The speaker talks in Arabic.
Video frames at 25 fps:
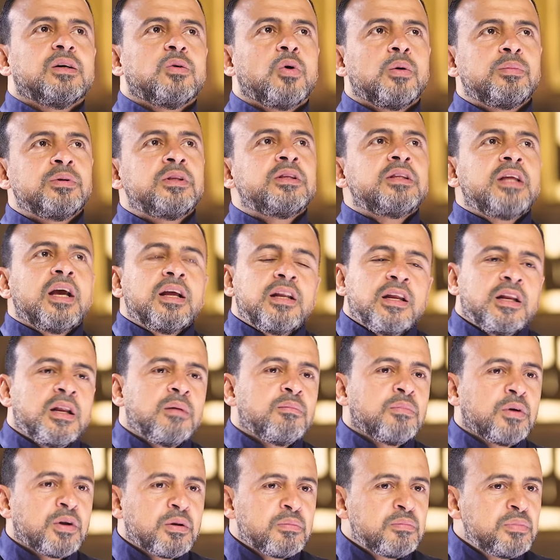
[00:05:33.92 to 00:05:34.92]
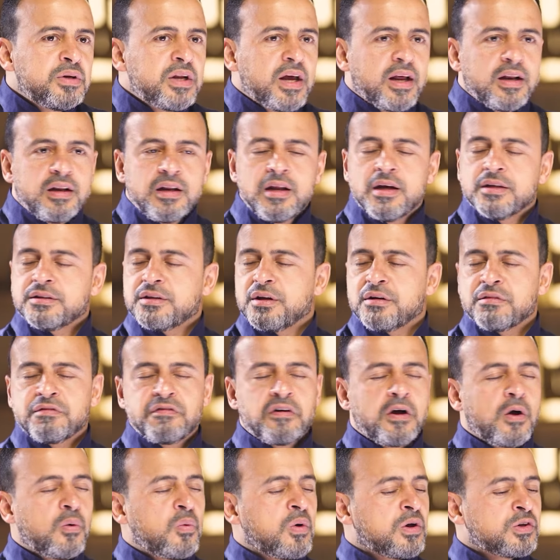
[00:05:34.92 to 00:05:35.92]
وبالتالي لما ربنا قال لا
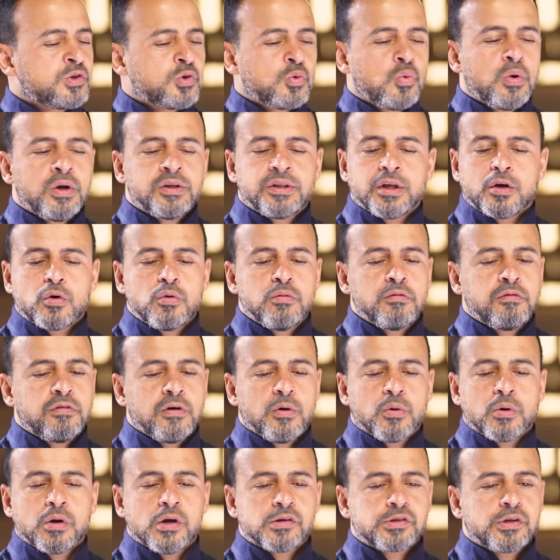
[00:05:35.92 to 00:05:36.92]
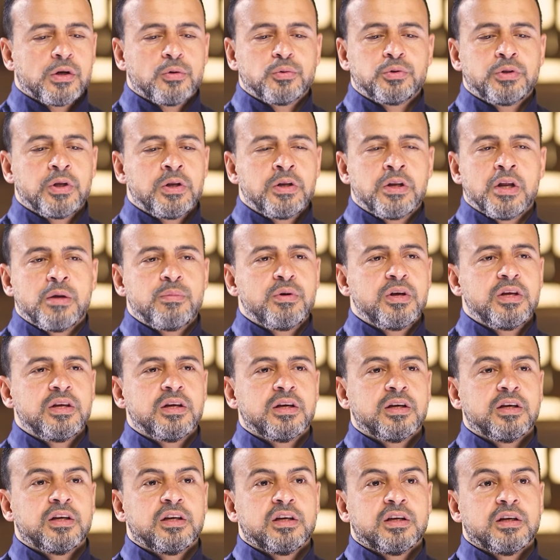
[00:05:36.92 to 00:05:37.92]
ترفعوا أصواتكم فوق صوت النبي
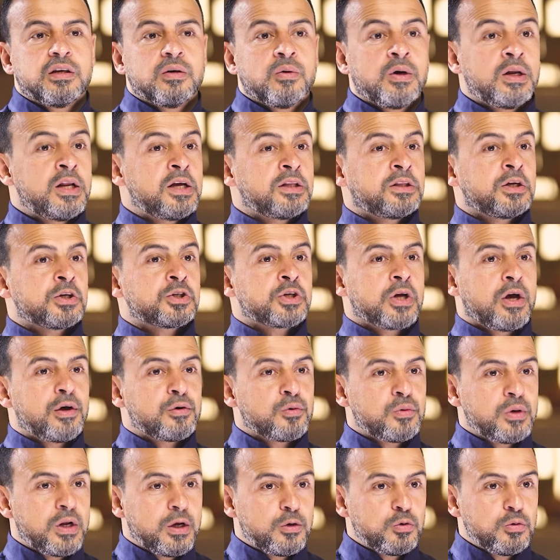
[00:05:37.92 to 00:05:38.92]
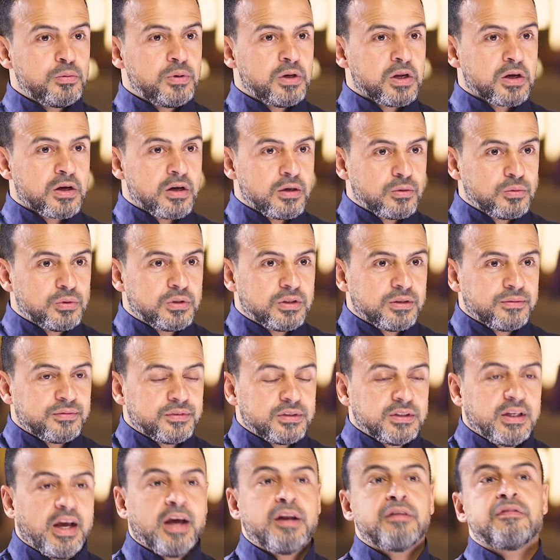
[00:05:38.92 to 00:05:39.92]
ولا تجهروا له بالقول
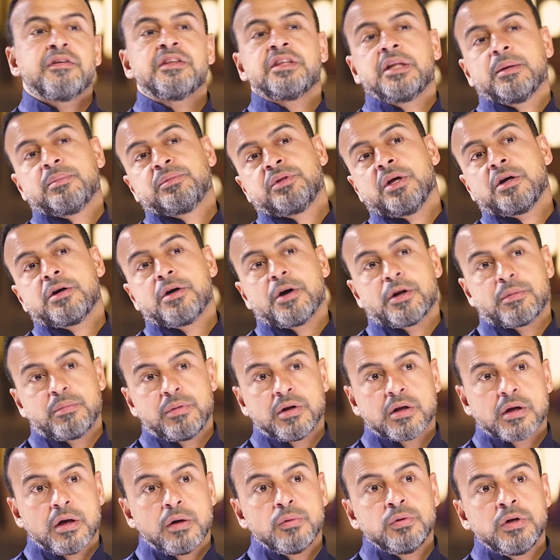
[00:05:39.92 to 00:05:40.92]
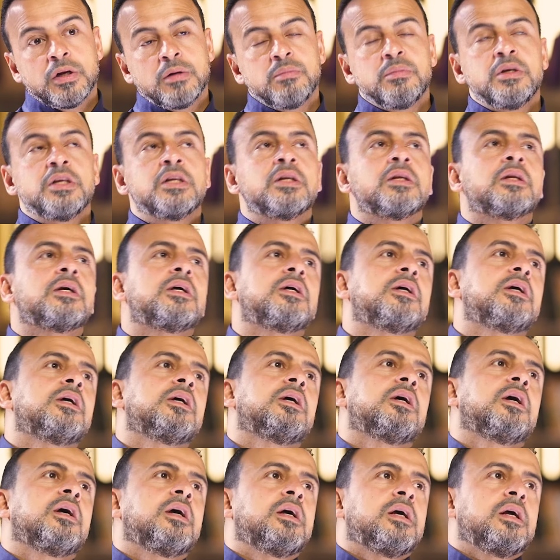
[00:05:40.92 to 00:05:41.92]
عارف أنت بتجهر بالقول لمين؟
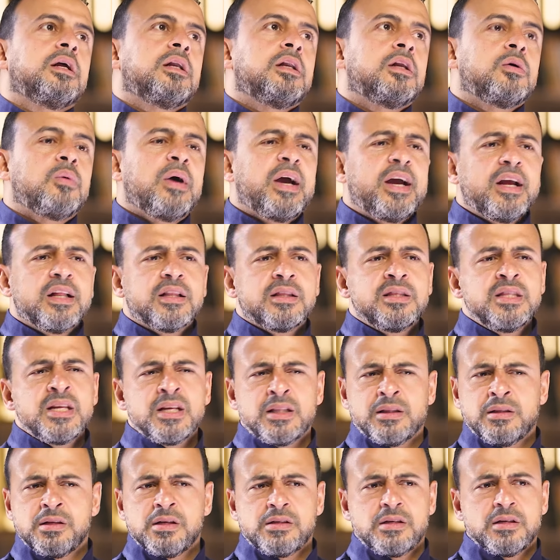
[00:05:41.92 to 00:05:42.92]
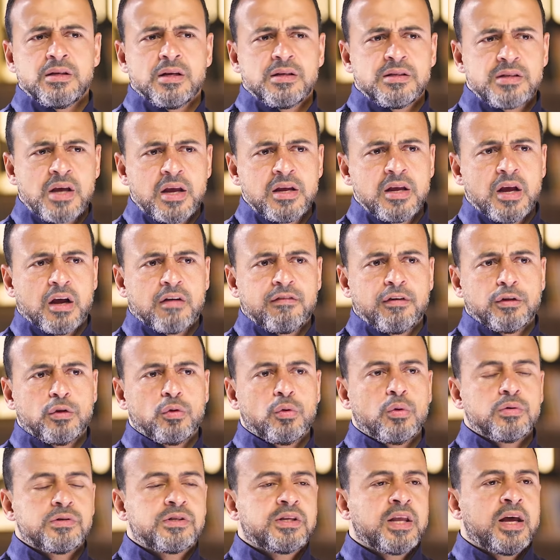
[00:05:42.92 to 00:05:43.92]
لواحد ند زيك
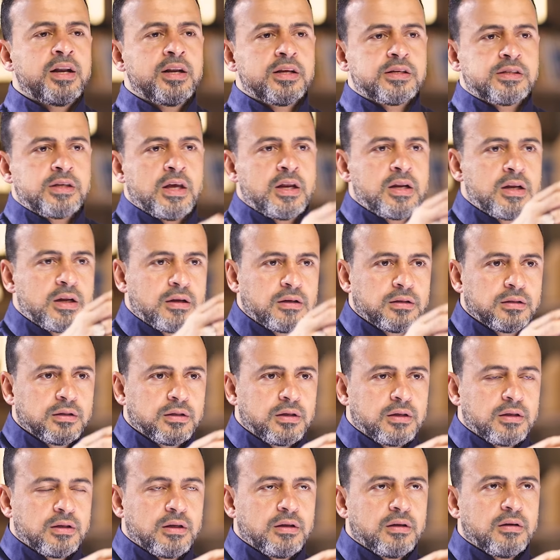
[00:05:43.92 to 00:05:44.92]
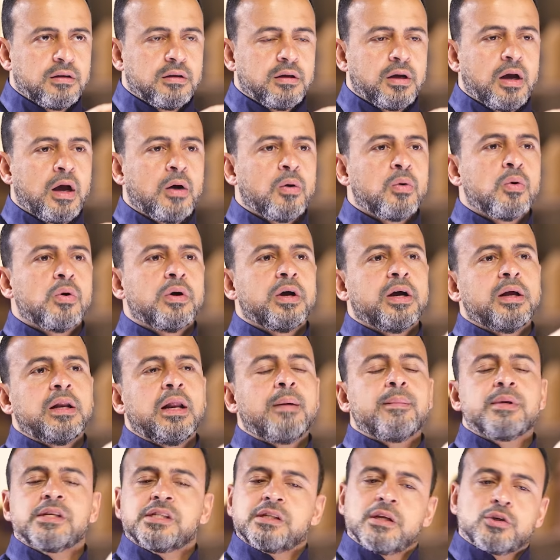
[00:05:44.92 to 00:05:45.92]
فتقول له استنى استنى أو
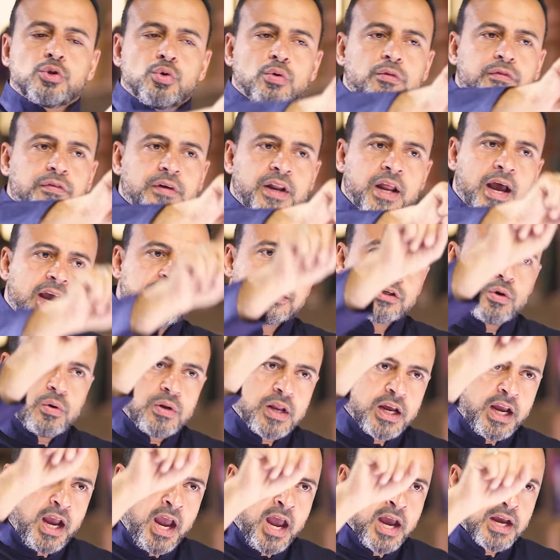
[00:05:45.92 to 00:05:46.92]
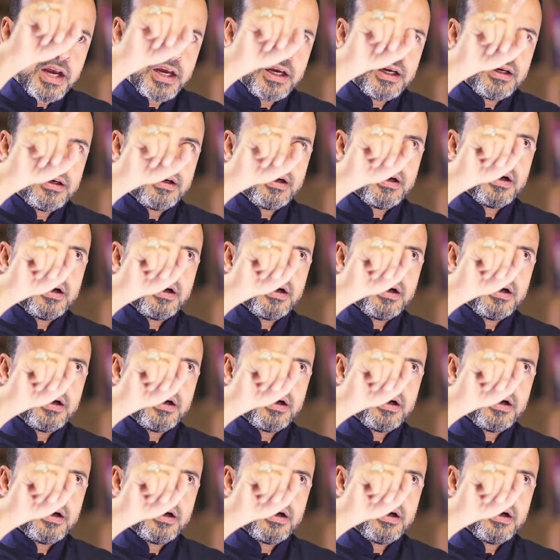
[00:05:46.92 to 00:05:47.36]
لا بس شوف أنا عايز أقول لك حاجة